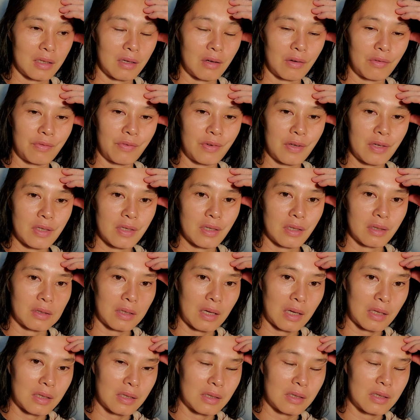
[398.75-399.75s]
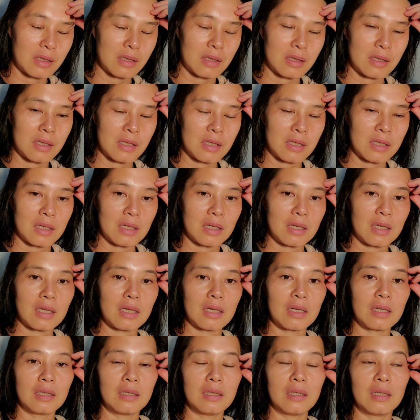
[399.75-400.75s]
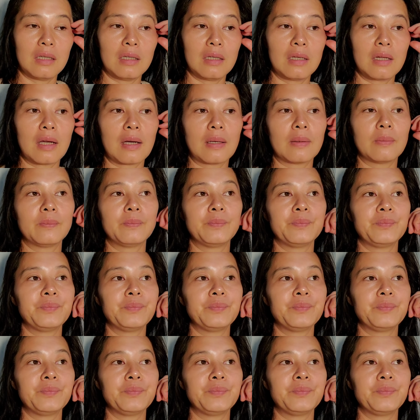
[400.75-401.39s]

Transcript: 要非常大的这个心力跟能量、